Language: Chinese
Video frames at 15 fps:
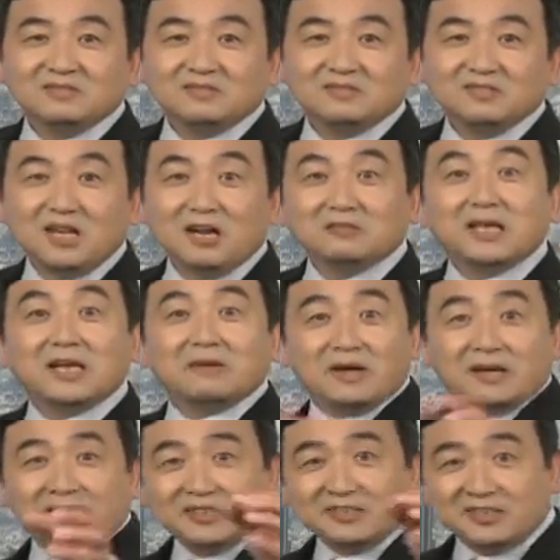然后那
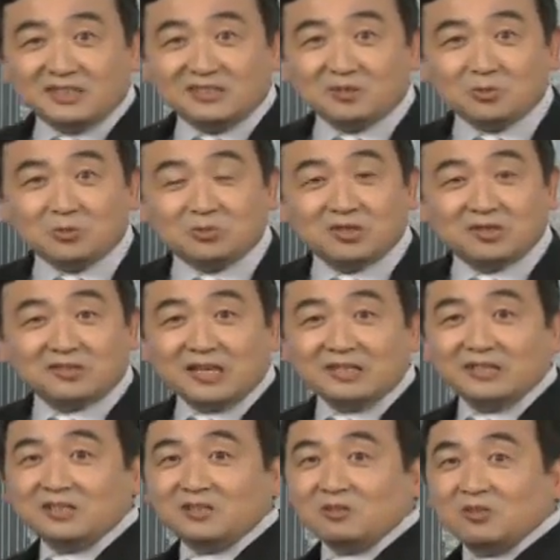边那个提着裤子在
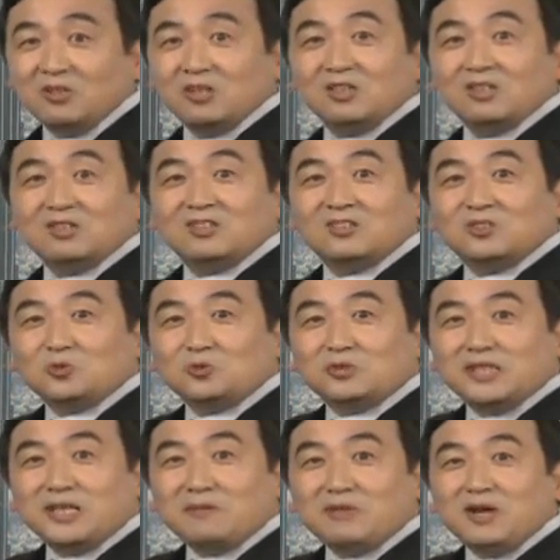那头，总
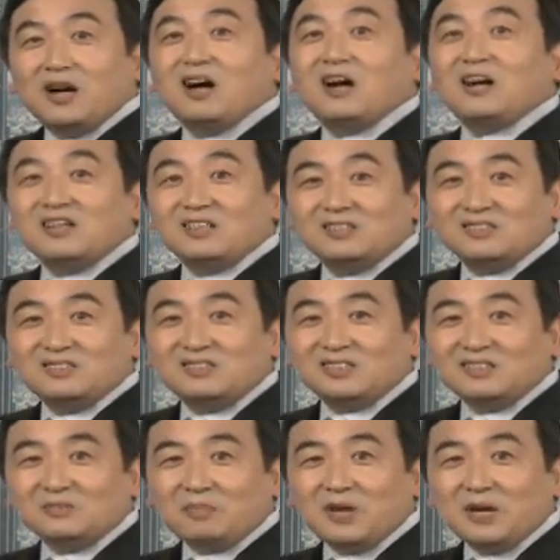监嘛哈，这
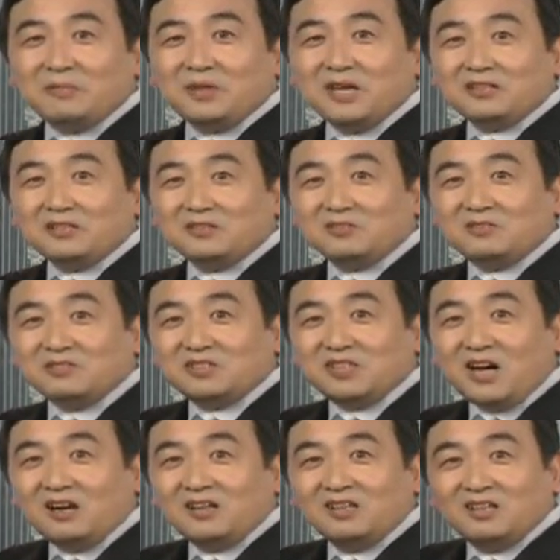个拍片的就是这
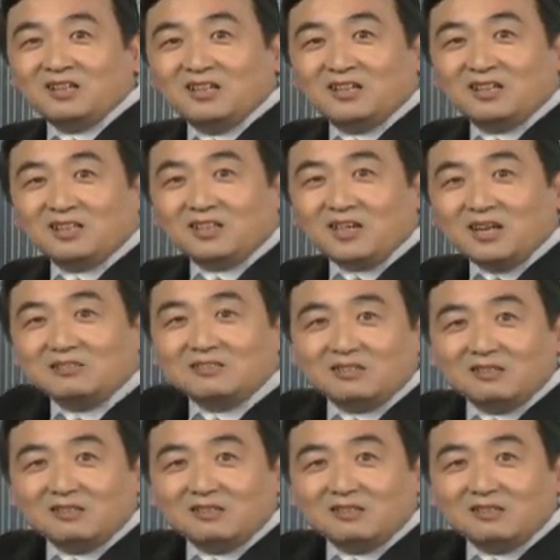样，开始。